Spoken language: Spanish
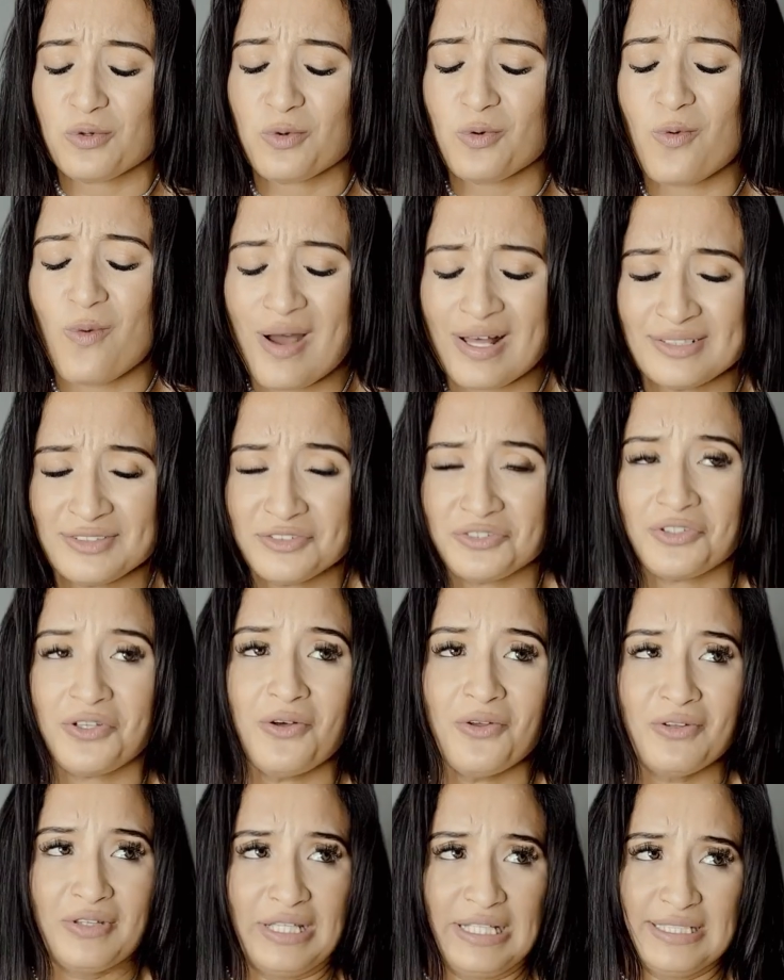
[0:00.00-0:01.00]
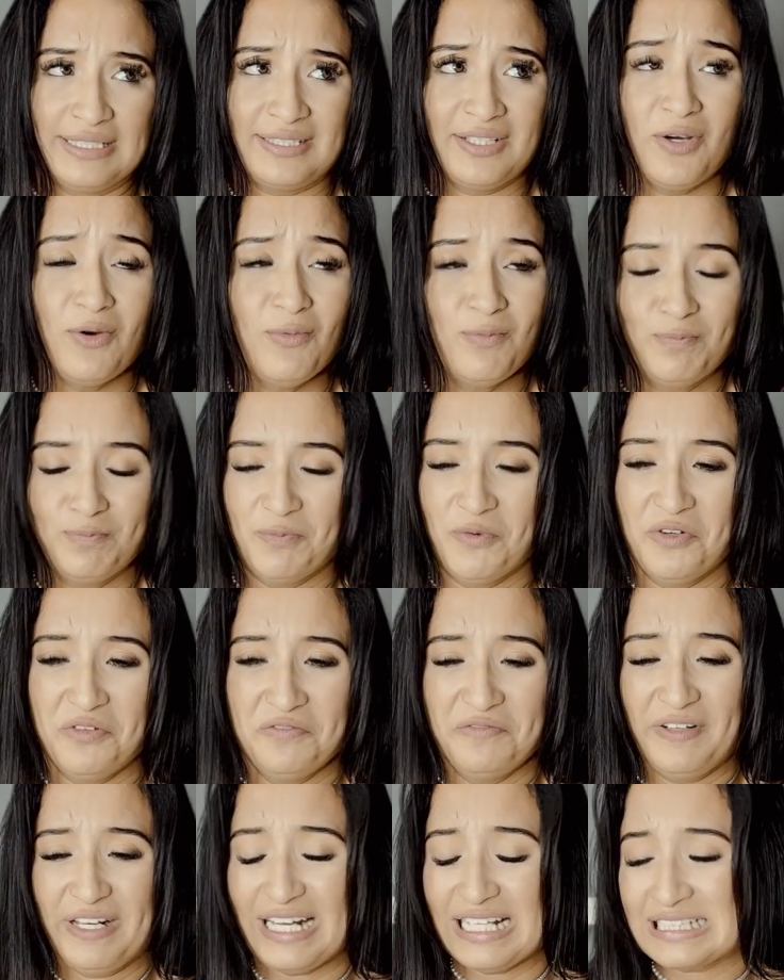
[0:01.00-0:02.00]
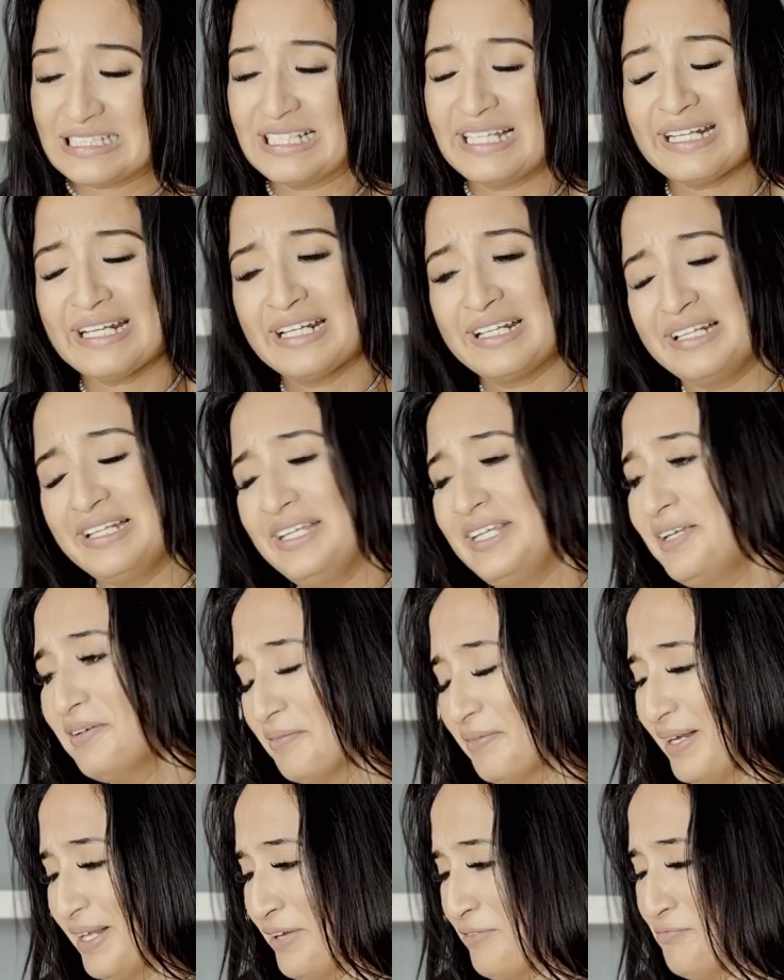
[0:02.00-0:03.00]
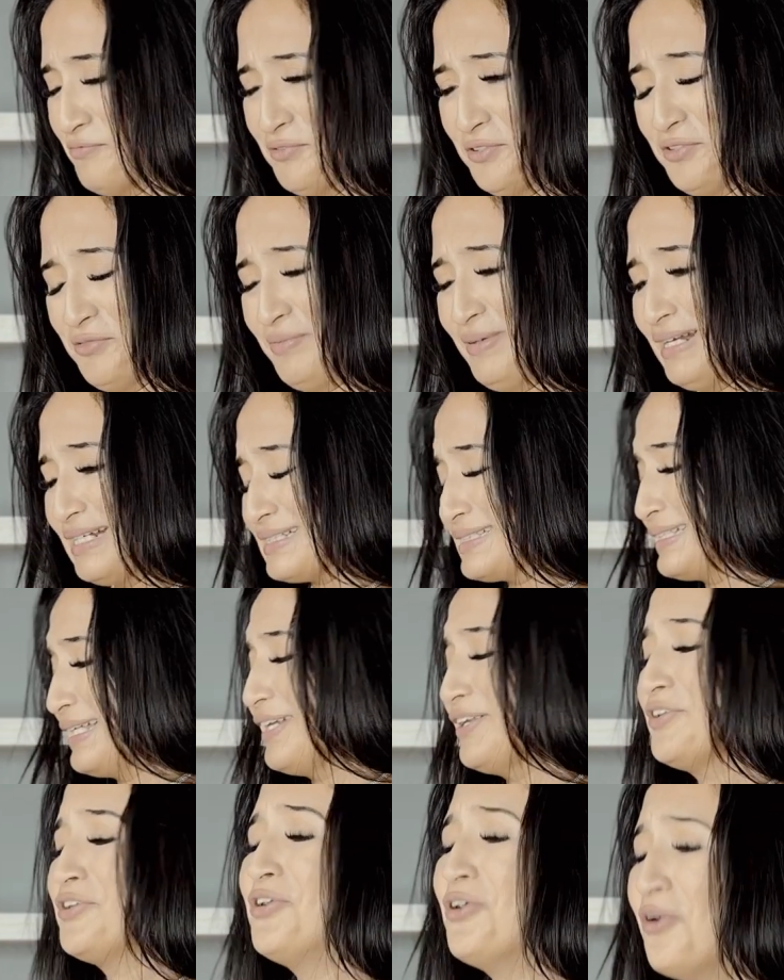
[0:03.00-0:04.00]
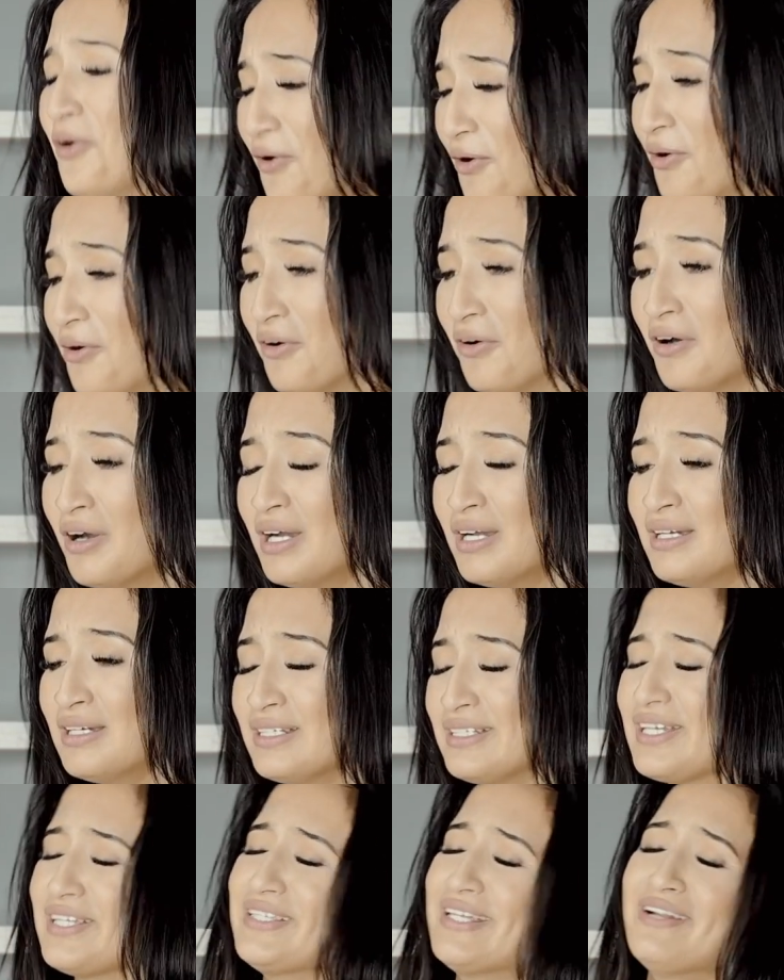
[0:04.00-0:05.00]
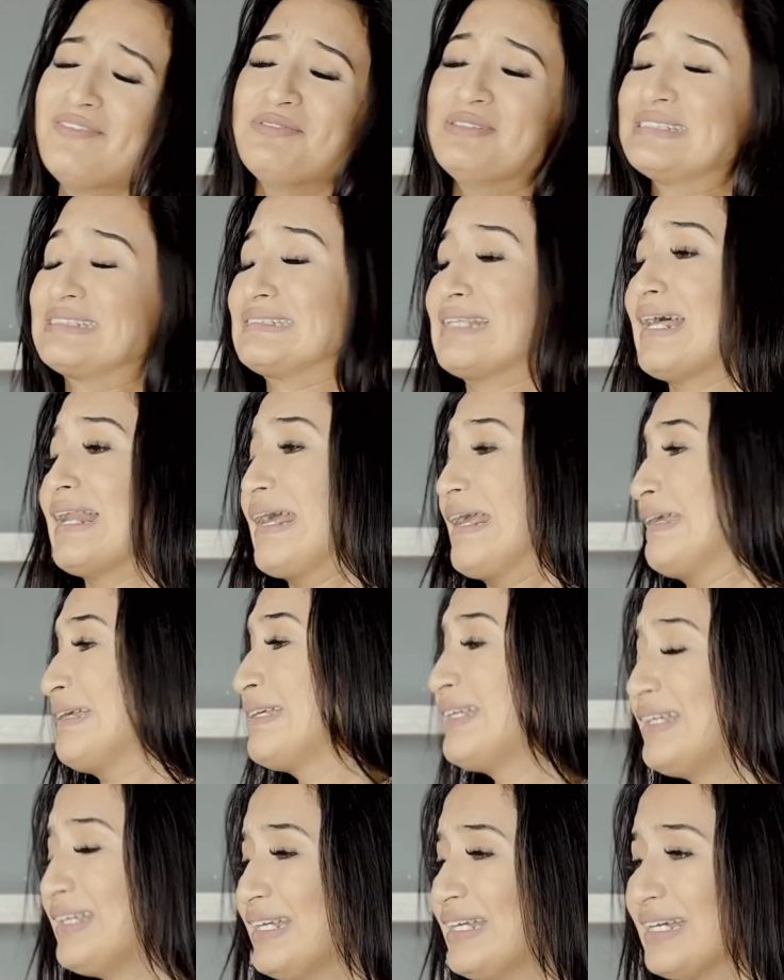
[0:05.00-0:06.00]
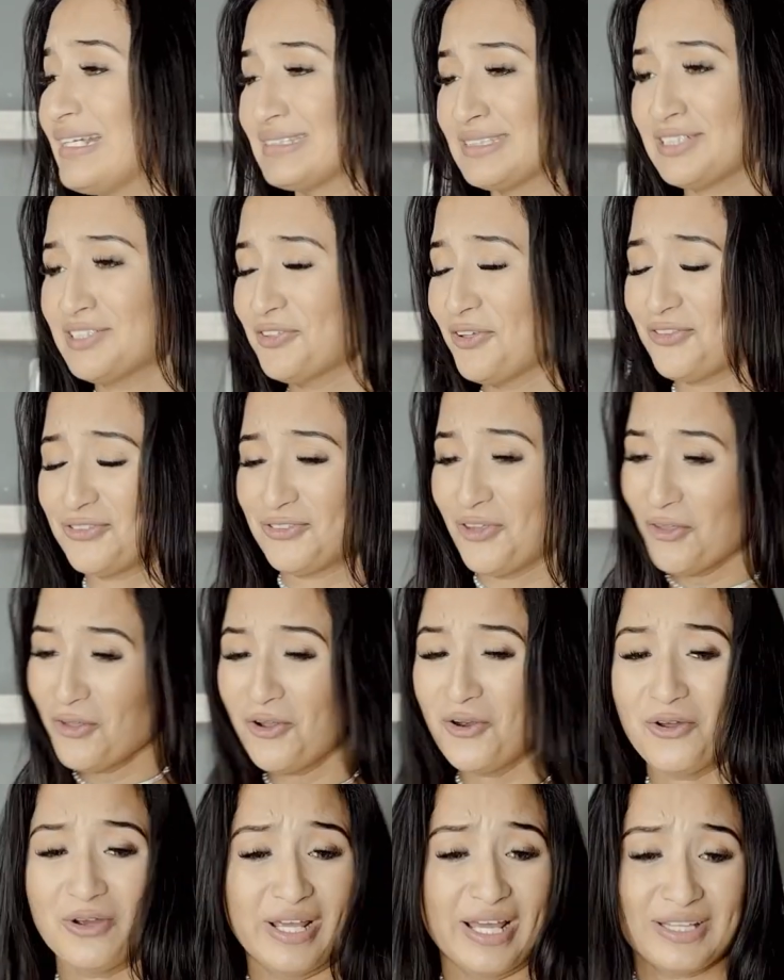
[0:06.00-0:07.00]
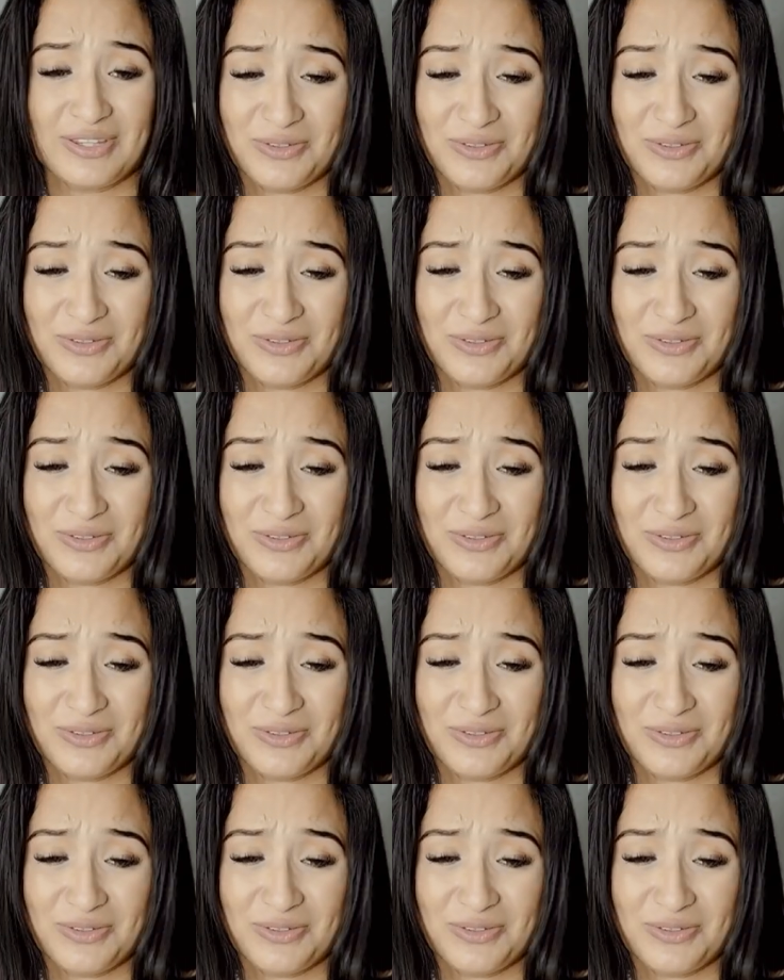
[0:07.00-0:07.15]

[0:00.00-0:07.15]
cuánto deseo volver a ser libre, volver a ser yo, y ya no estar aquí haciendo todo lo que